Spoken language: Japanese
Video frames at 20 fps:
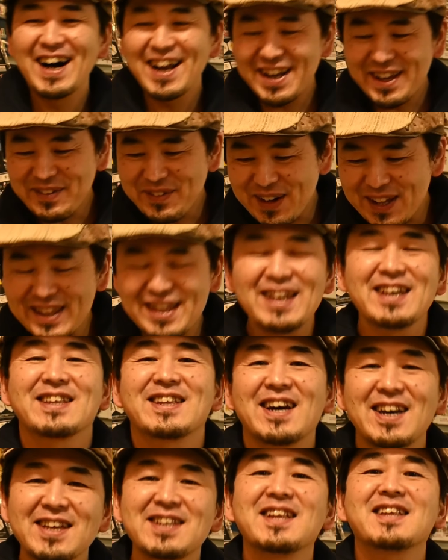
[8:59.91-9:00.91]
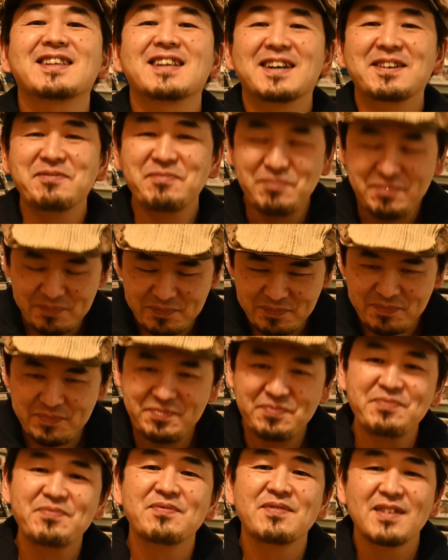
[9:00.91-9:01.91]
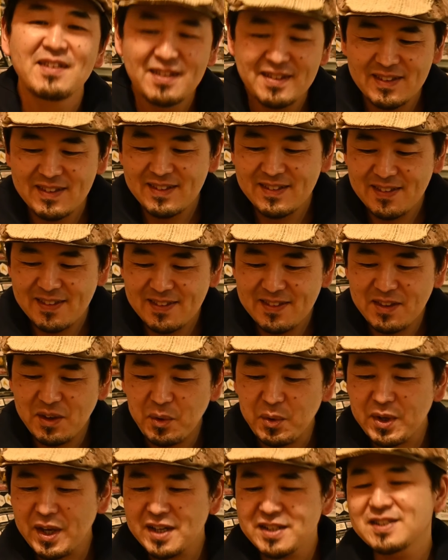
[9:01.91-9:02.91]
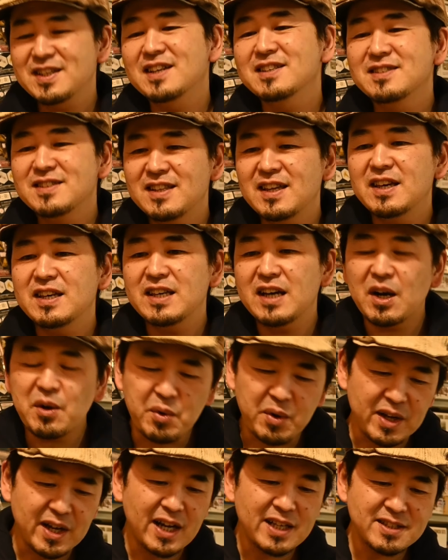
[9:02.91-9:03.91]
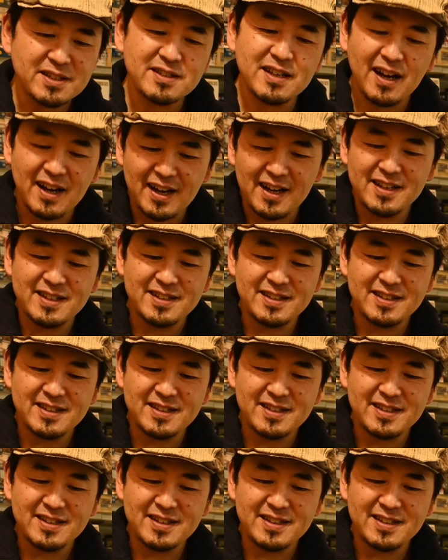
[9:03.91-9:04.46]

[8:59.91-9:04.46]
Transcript: あれはね大変だったうんお客さんにね「いやこれガスが入っ